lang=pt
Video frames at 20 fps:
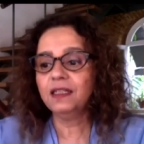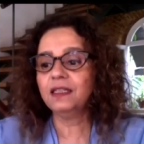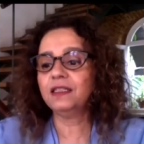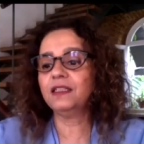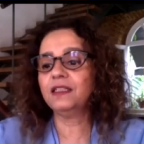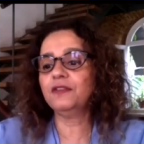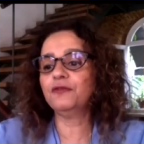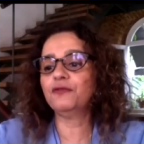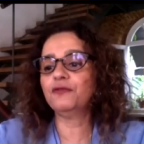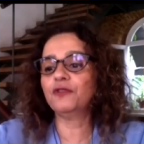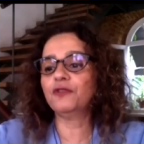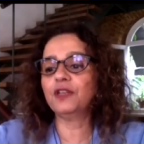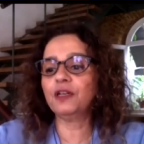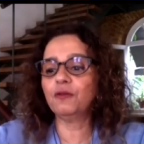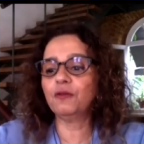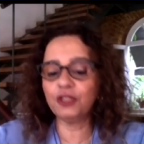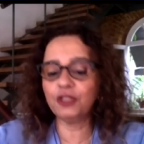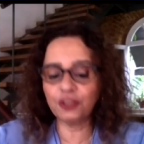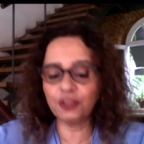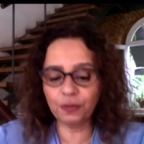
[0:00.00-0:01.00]
que foi
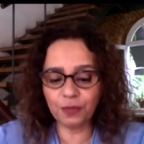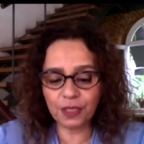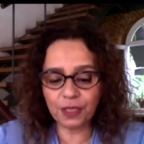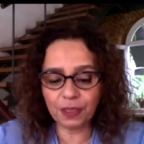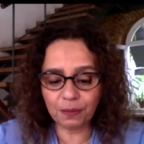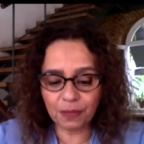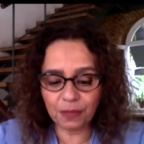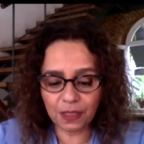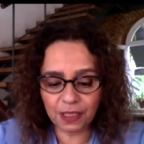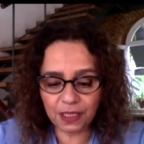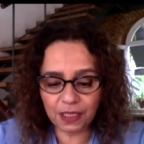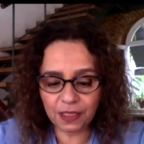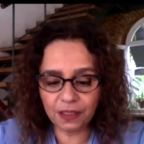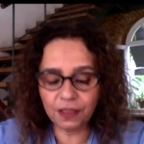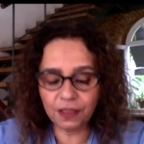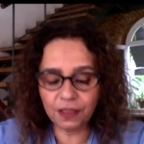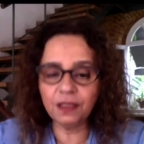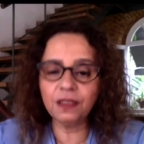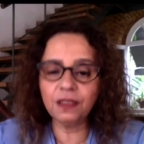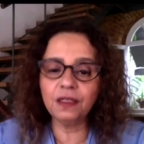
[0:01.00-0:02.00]
aonde minha mãe
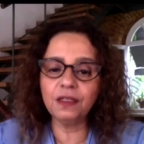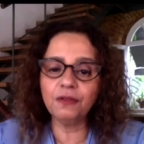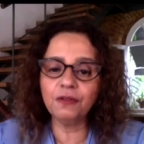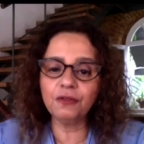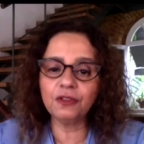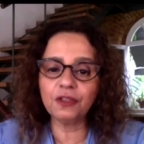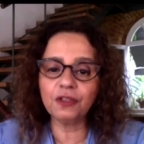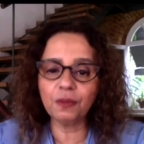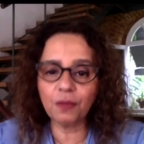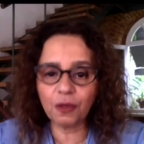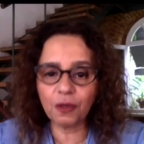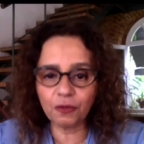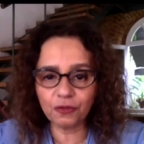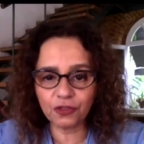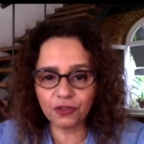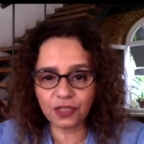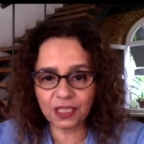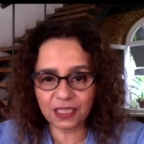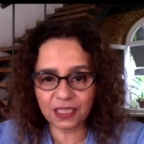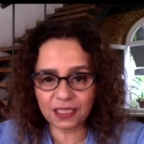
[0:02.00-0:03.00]
e, e, os
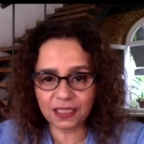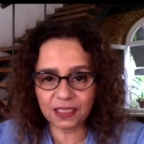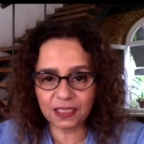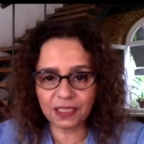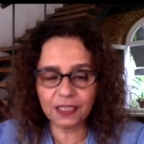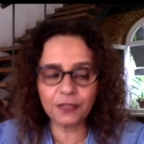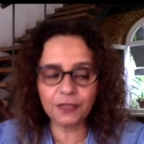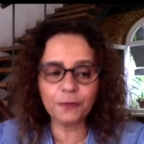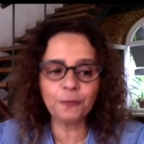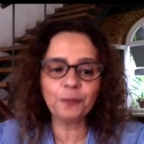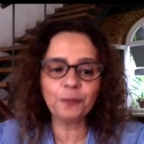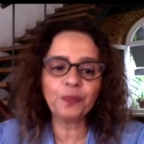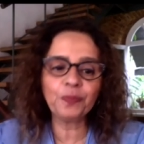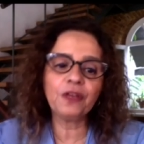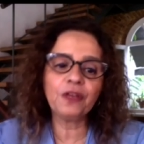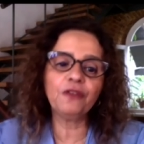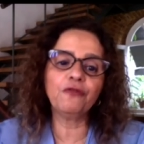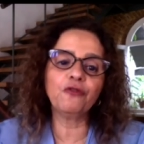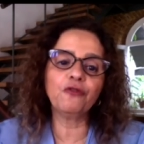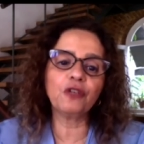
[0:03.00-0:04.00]
irmãos cresceram
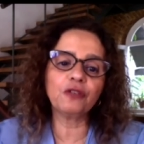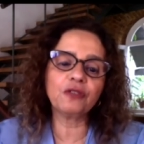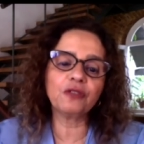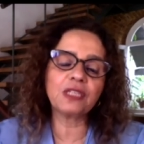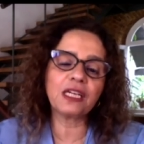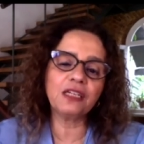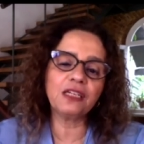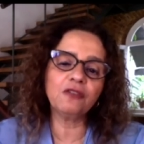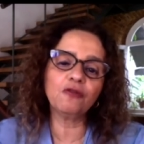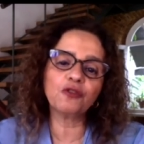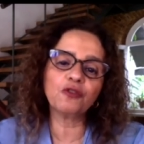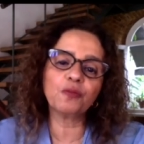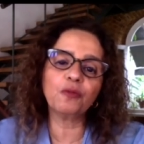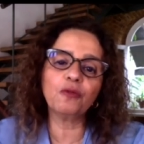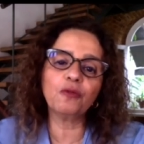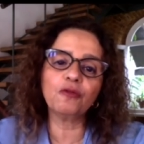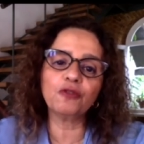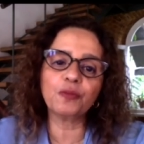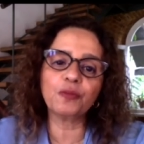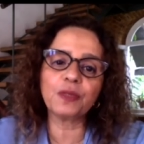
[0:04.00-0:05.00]
e foram saindo aos
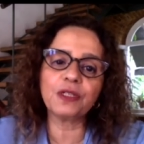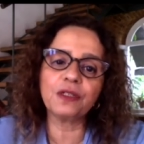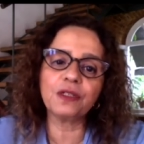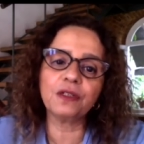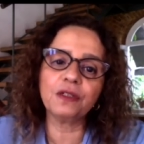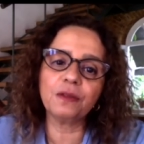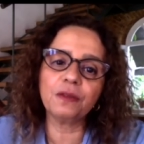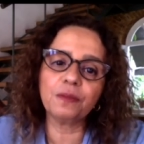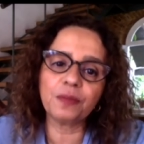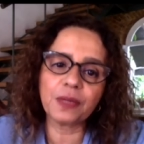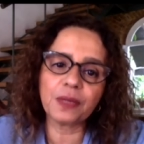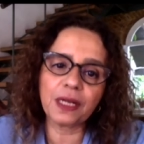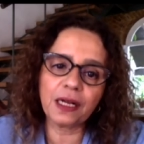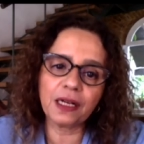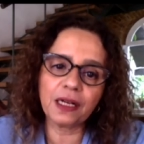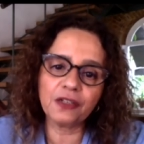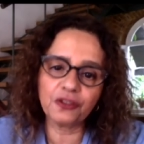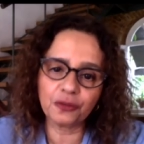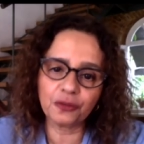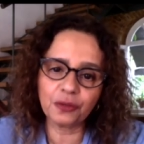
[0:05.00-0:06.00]
poucos
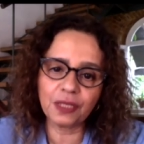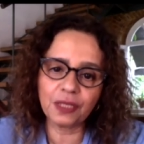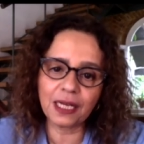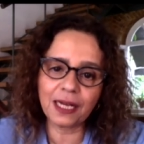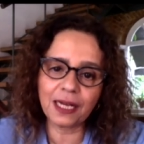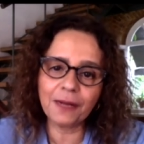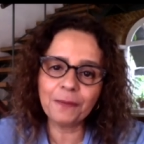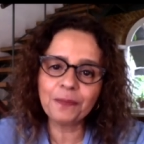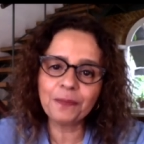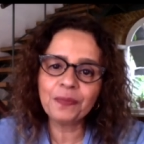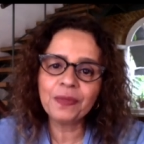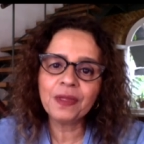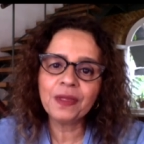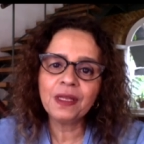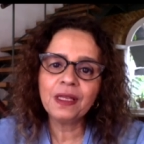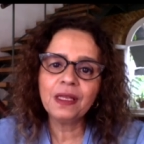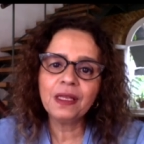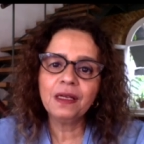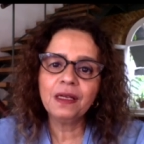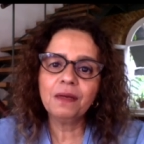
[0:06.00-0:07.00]
para estudar,
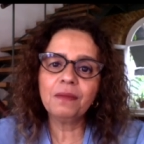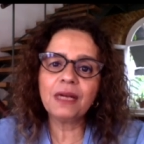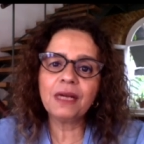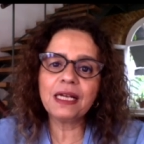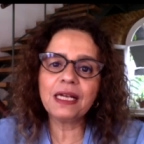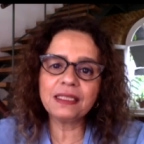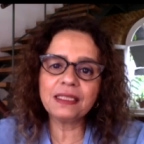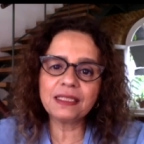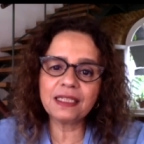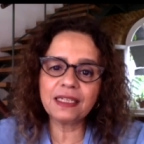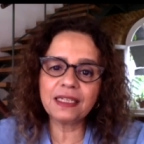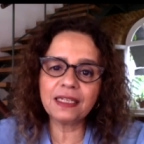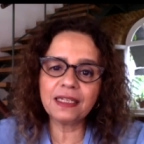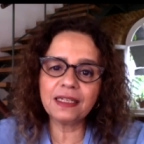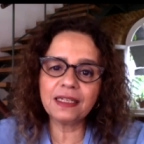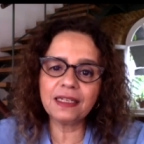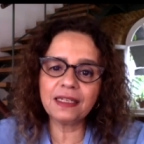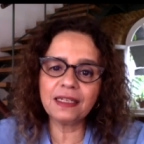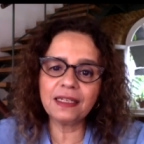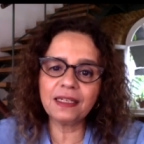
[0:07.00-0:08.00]
mas
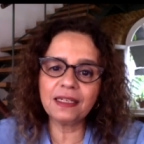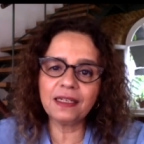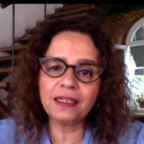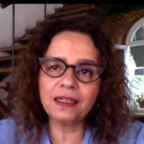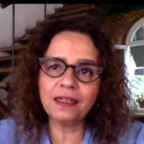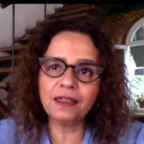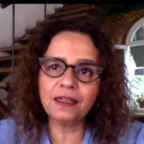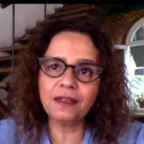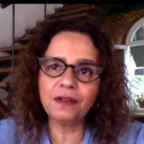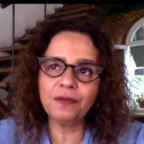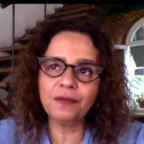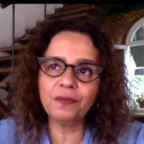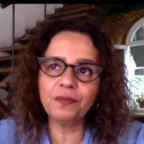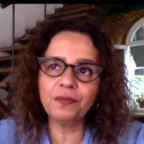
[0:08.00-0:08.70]
é,